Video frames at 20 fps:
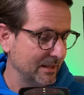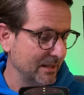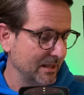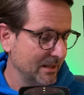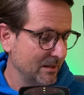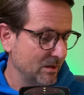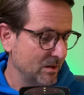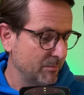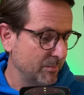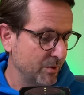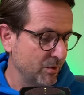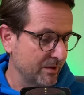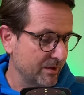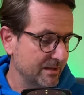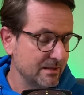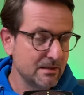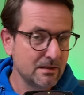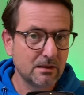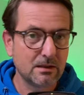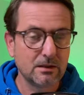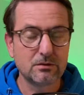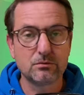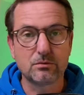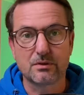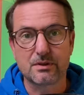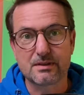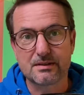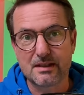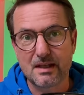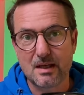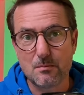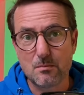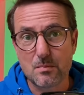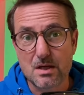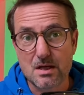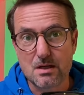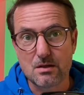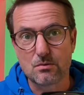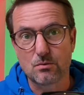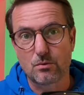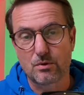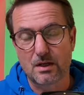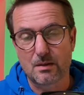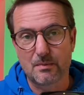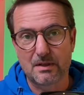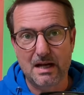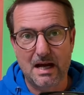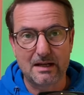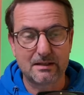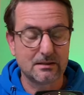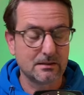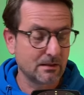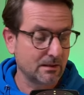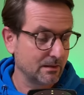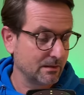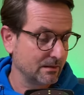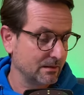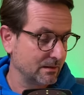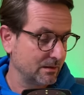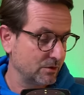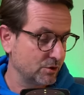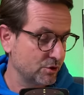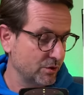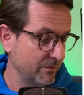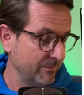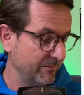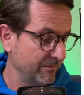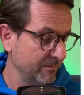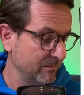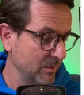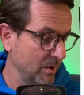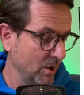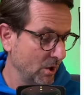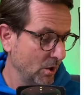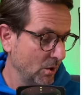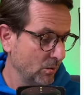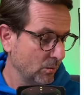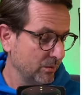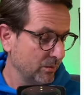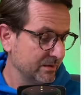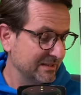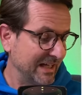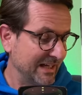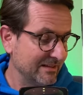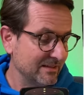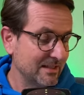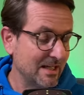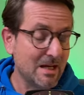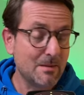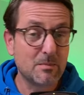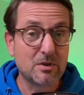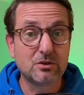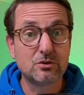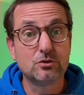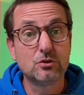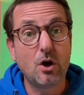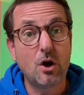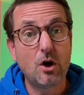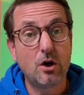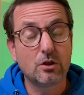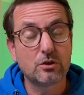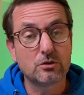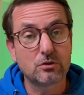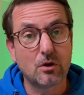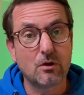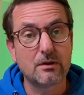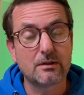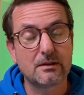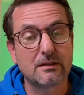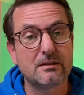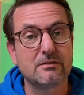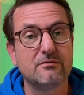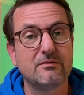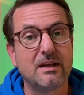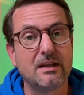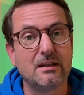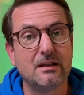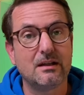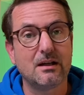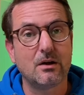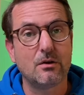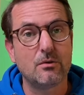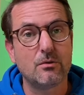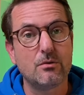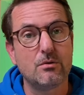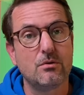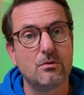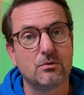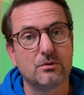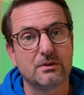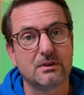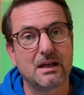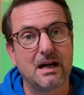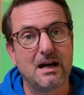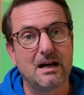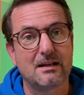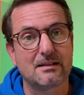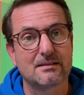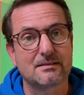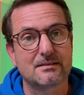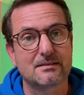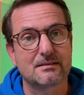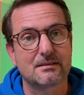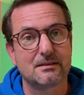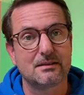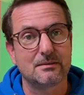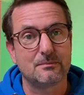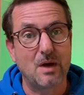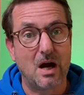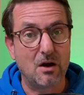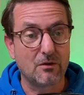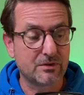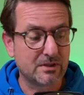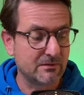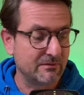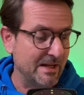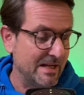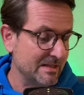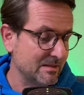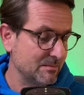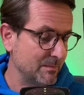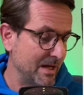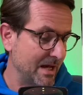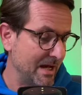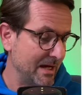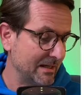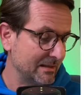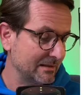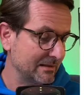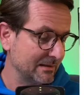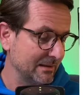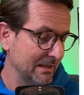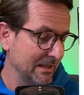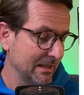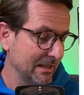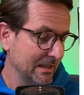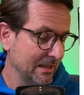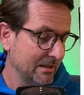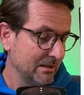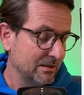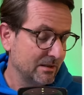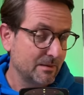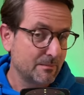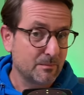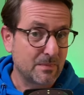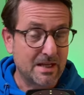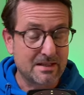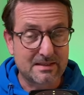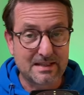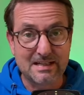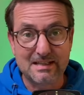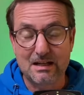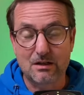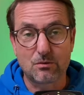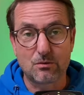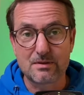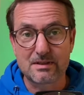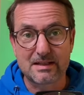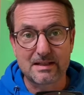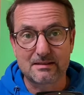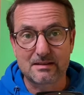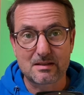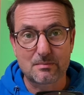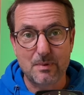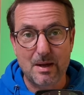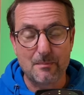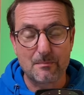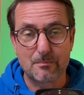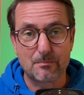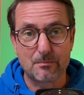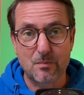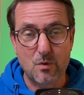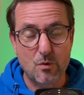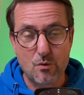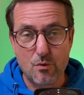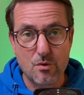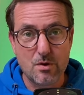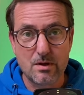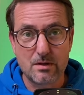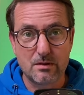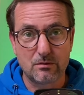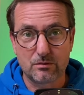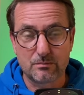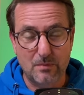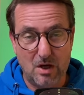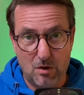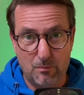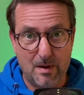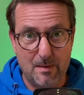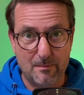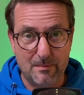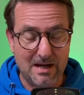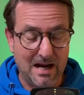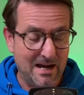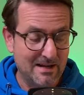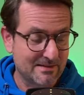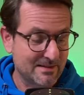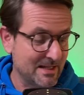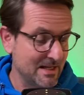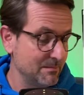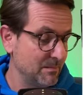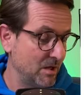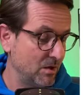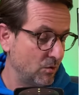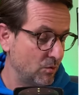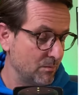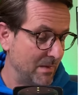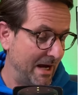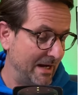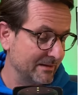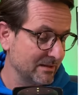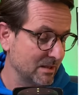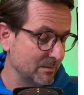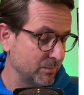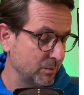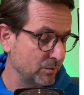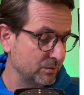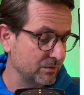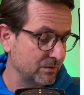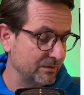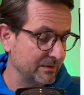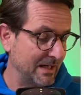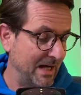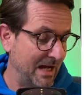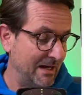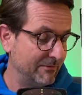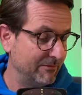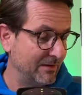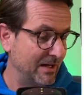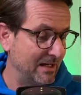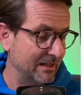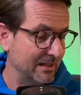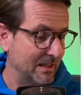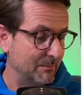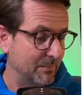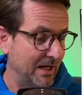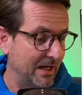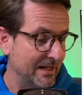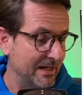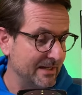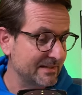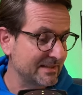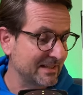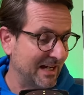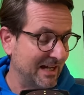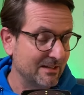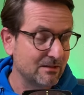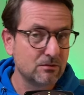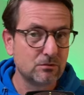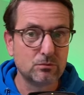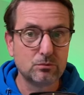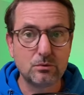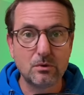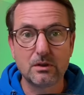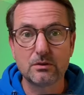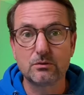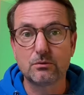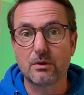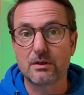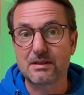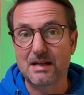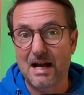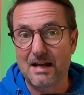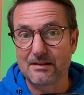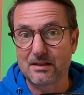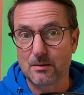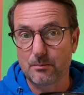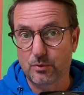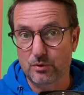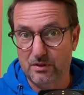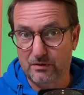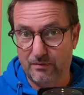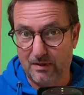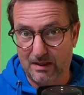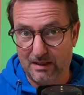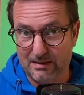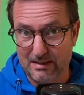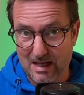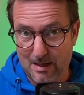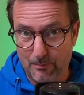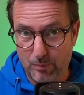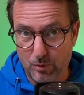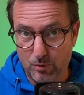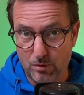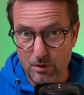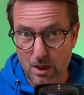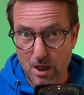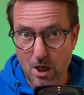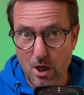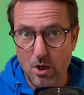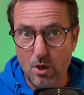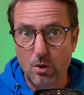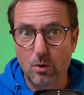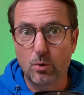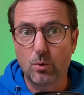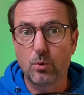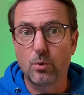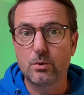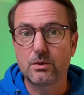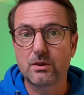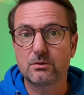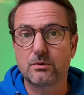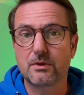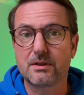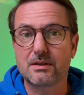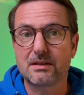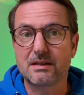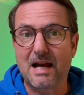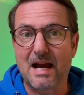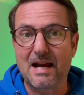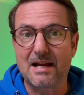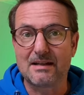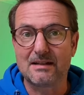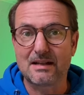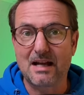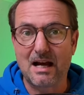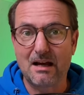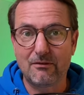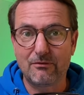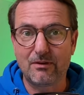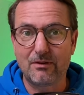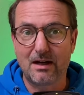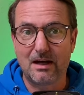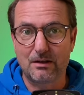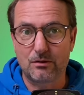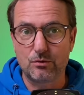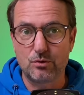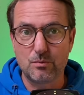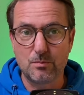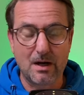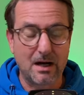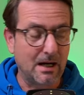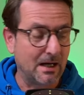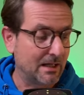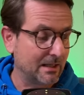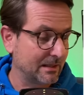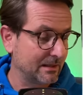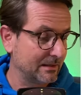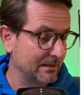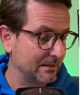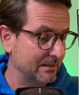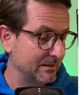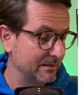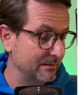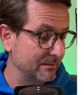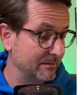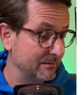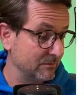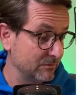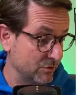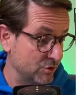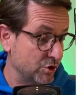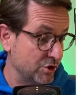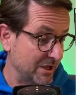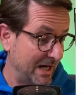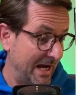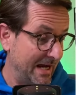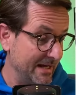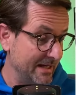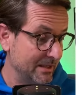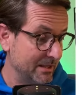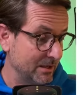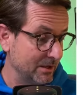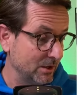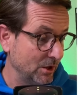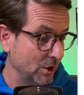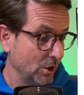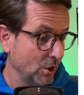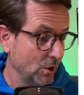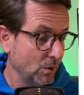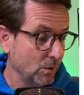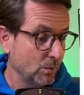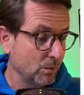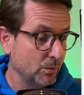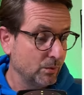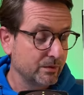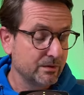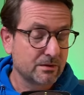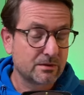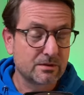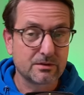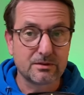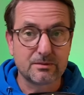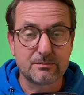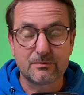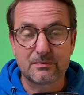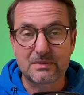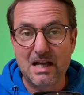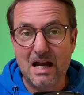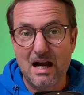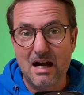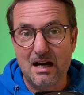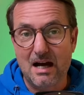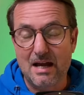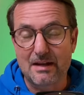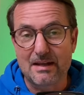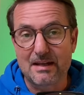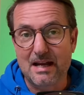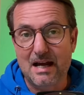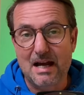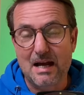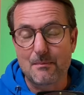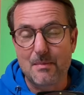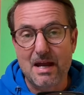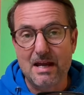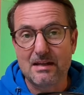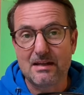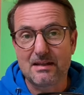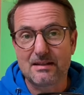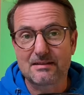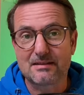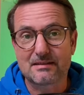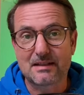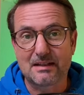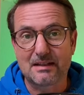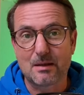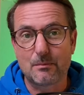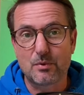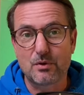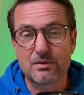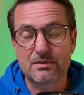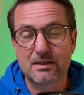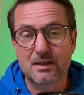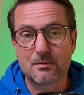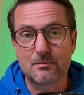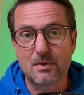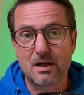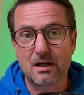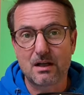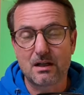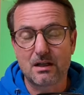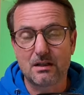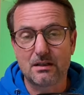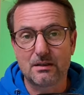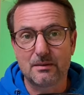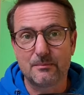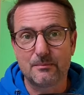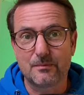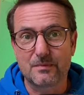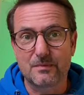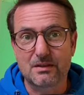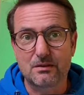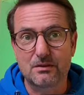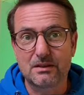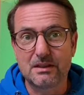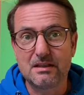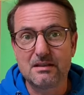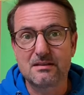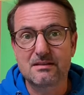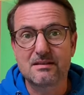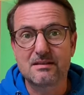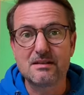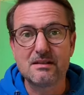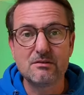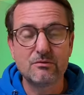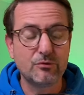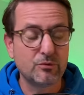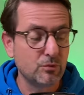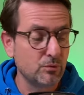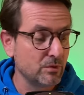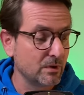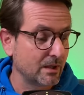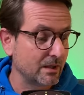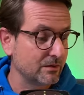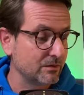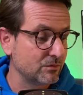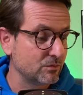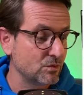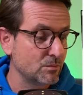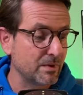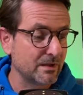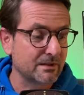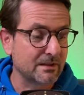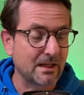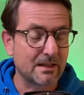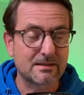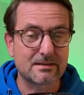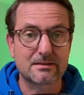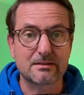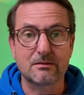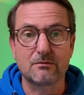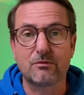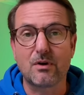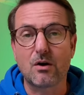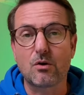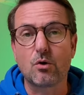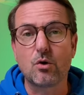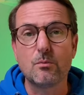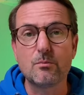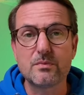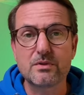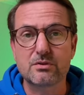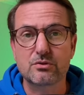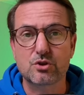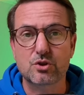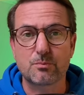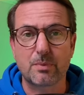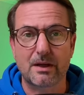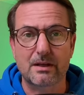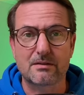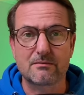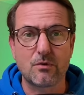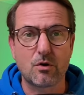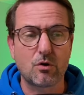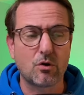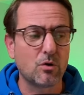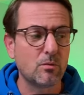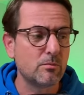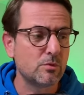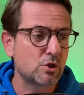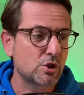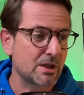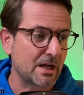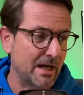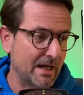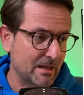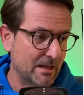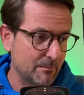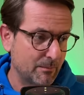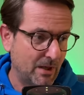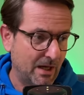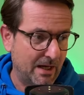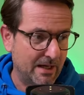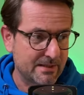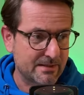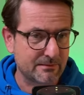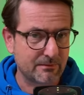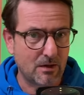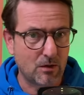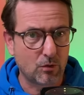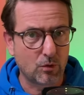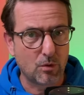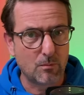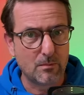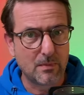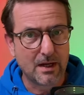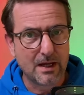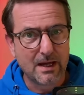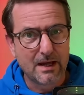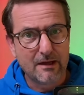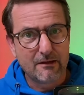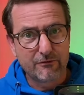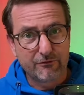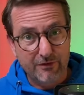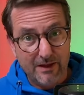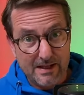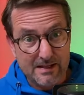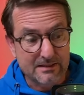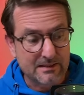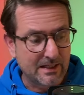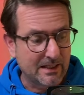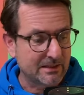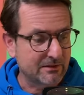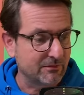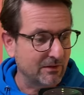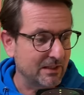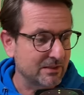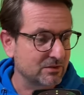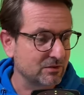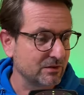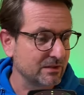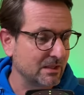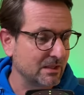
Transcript: äh, blockieren durch Seeminen oder mit anderen äh, Schiffen. Und dann käme noch deutlich weniger Öl und Gas ähm, auf die Weltmärkte. Ähm, es geht ja grundsätzlich beim Öl und auch beim Gas immer um Angebot und Nachfrage. Der Preis kann nur durch Angebotsverknappung oder durch einen Nachfrageüberhang äh, steigen. Und ähm, ja, an, am Ende ist es an der Börse immer ähm, nicht zielführend, über das Warum zu sprechen. Warum steigen Preise? Warum fällt etwas? Sondern